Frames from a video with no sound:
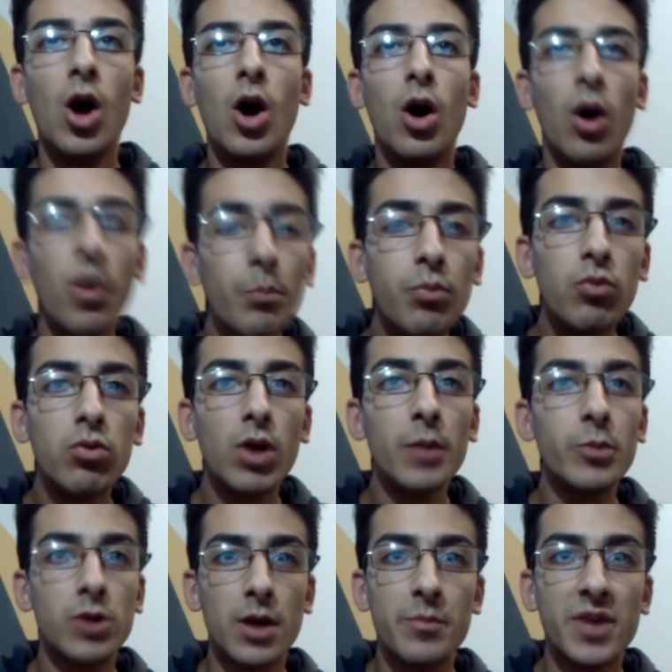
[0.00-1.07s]
Oppure
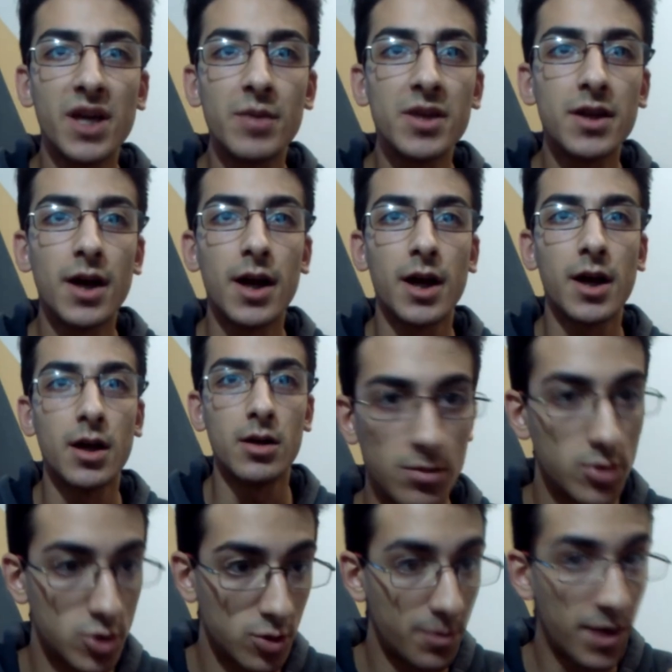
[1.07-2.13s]
potrebbe capitare che,
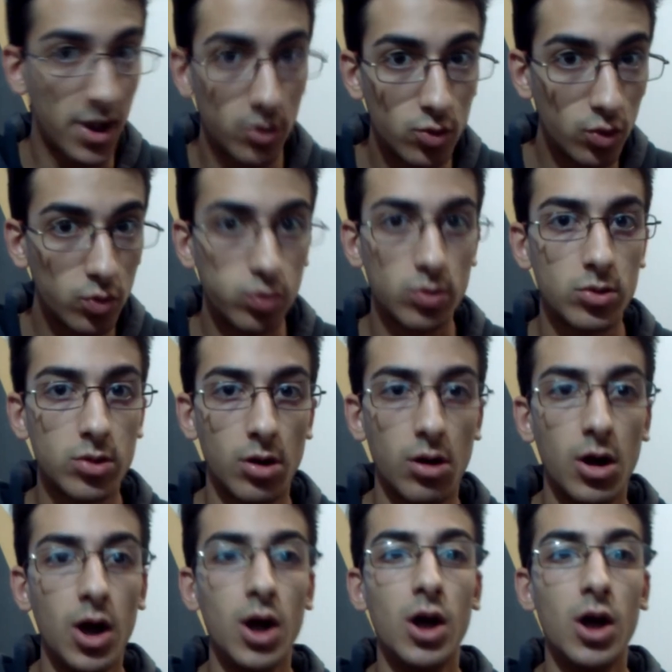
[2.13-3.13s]
soprattutto